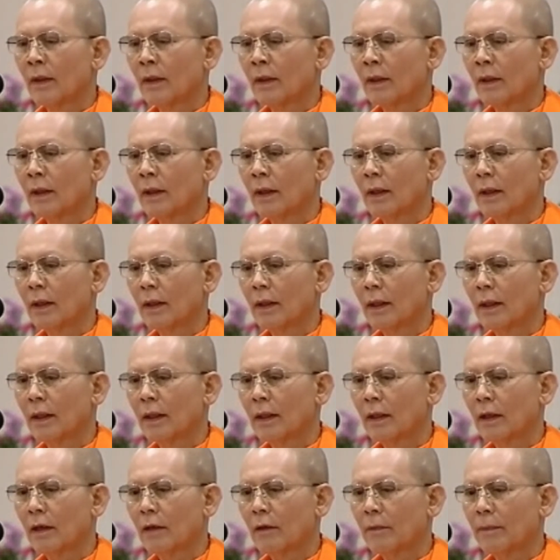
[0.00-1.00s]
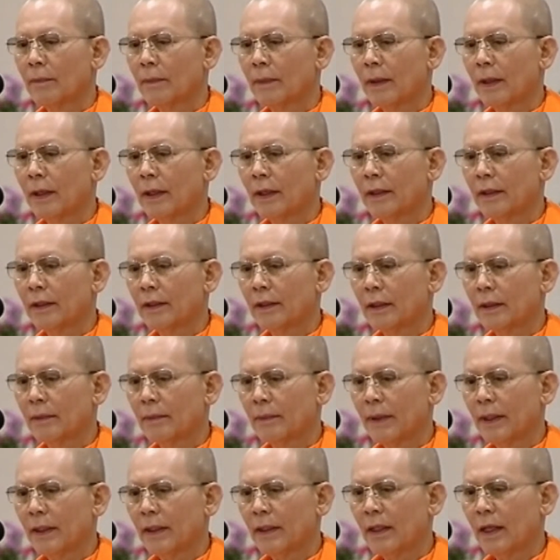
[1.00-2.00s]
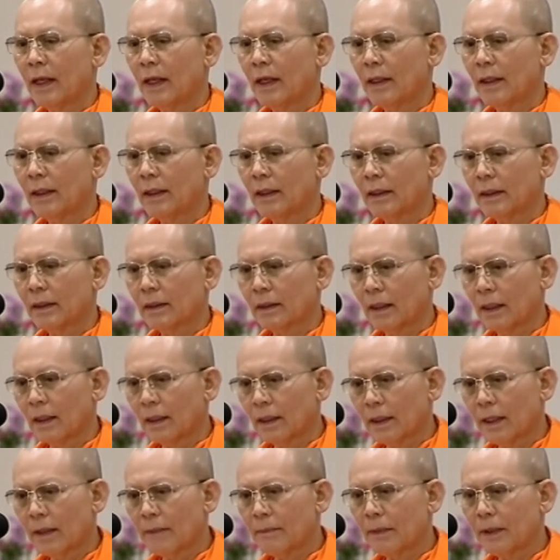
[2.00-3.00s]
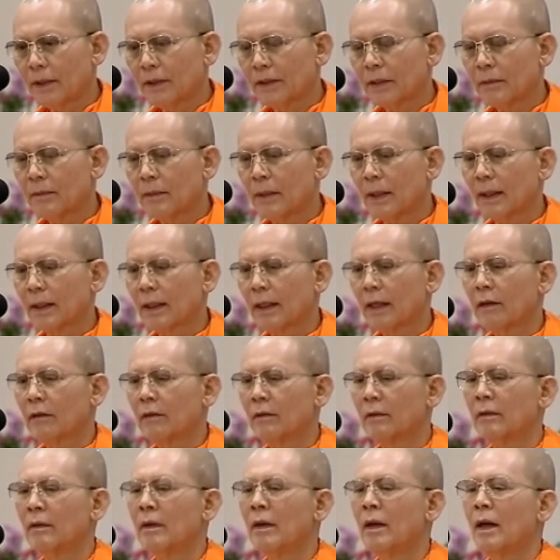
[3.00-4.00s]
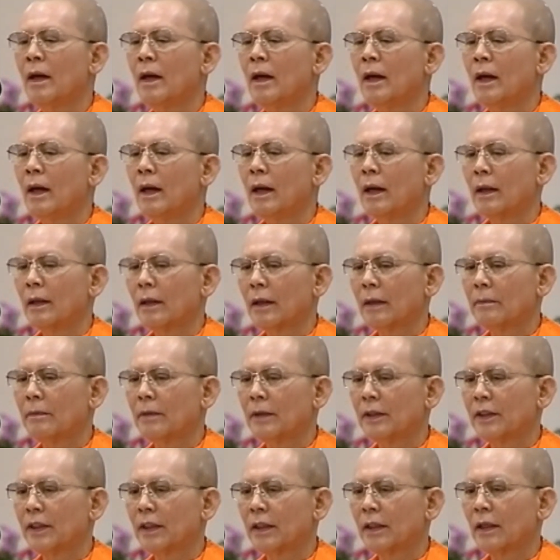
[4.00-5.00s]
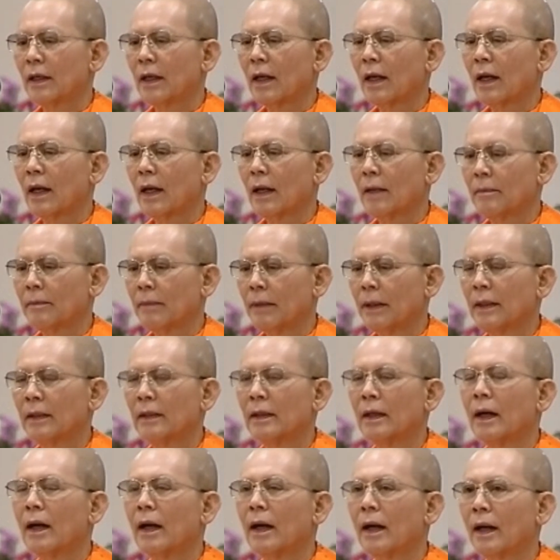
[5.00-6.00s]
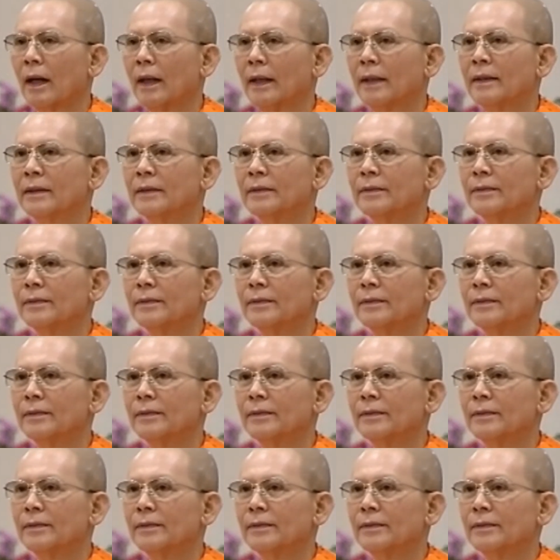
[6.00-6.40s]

เธอก็ได้เข้าไปต่อไปได้เธอก็ได้ไปสมัครเข้ารับราชการเป็นทหาร